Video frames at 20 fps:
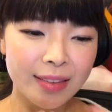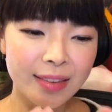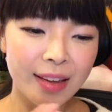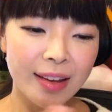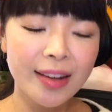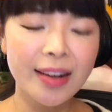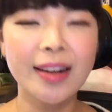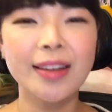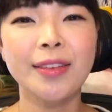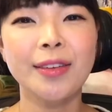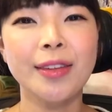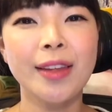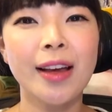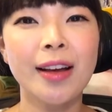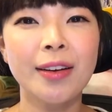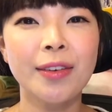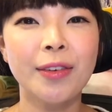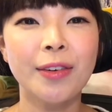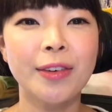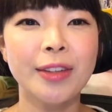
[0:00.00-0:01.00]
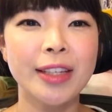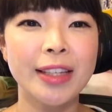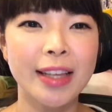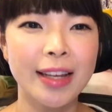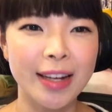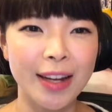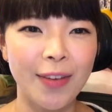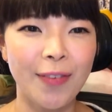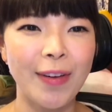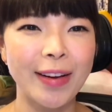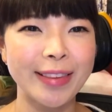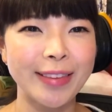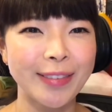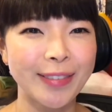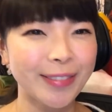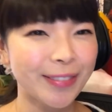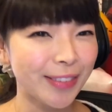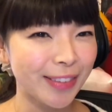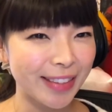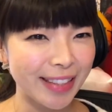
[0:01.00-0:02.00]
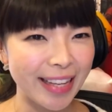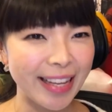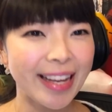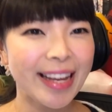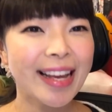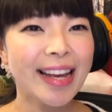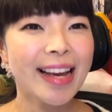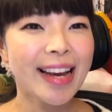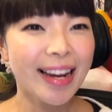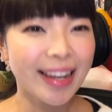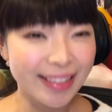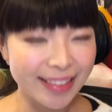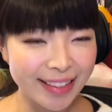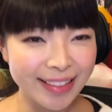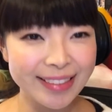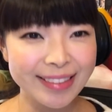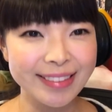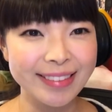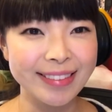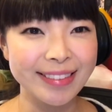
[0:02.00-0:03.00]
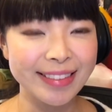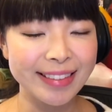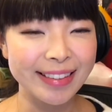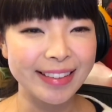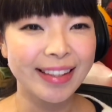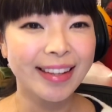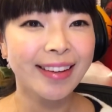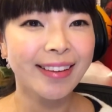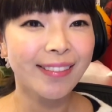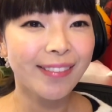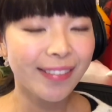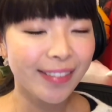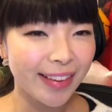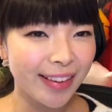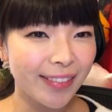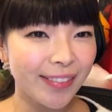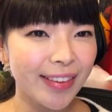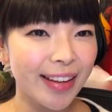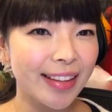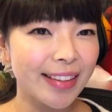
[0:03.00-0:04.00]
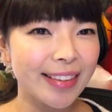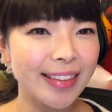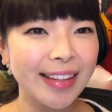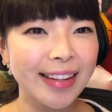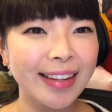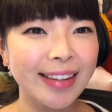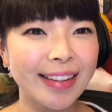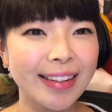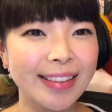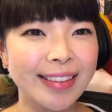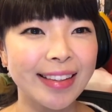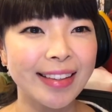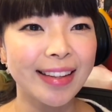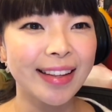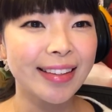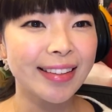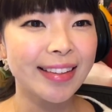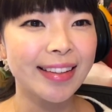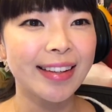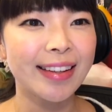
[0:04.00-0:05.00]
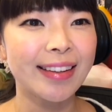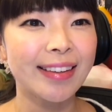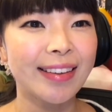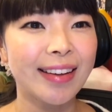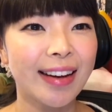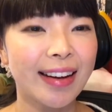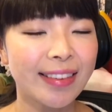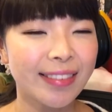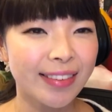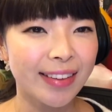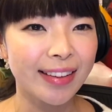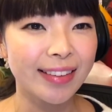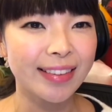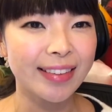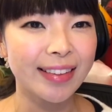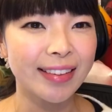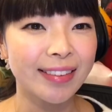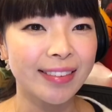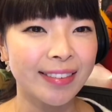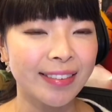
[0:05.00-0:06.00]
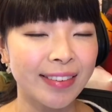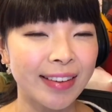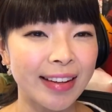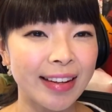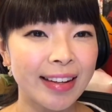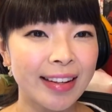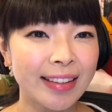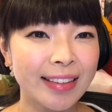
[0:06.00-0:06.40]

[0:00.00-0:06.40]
何かの参考になればと思って話すしこれをやったからって何があるかっていうのは